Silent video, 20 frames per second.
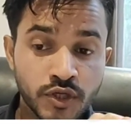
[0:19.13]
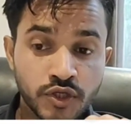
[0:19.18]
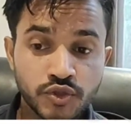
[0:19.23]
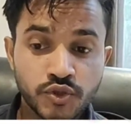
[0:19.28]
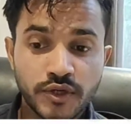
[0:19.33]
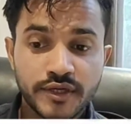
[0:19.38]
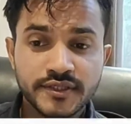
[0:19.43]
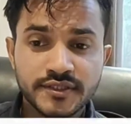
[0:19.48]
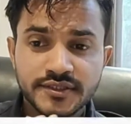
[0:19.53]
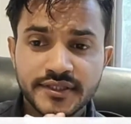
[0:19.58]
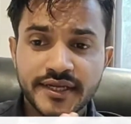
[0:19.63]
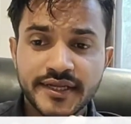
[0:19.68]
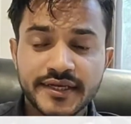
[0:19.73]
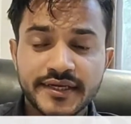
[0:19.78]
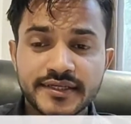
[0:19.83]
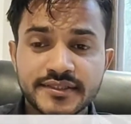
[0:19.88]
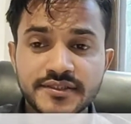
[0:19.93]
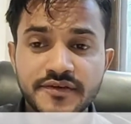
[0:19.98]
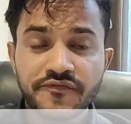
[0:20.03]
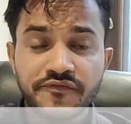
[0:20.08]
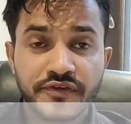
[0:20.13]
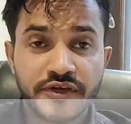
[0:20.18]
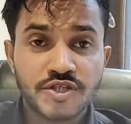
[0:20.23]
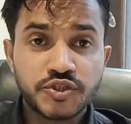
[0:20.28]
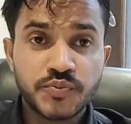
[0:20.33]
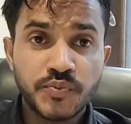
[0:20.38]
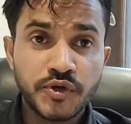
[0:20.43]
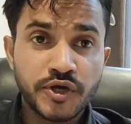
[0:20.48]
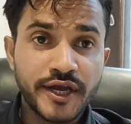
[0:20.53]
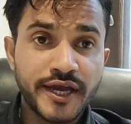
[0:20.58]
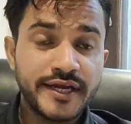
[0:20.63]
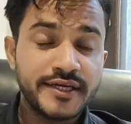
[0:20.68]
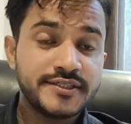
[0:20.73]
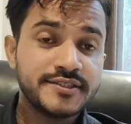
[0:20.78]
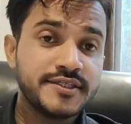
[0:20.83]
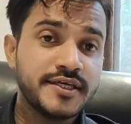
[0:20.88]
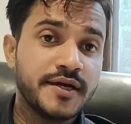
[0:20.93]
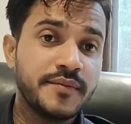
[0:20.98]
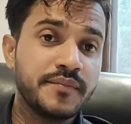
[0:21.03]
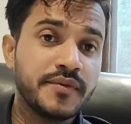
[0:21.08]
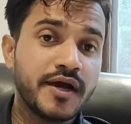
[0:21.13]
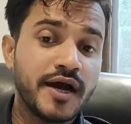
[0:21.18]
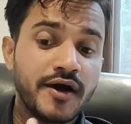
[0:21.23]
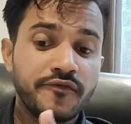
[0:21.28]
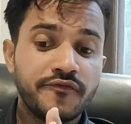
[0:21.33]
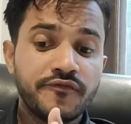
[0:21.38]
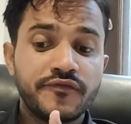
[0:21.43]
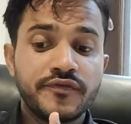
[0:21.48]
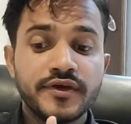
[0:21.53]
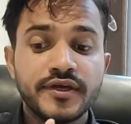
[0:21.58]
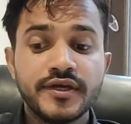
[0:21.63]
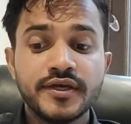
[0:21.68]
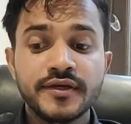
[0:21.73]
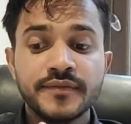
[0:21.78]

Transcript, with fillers: तो इस तरीके से फेसबुक एड से हम काफ़ी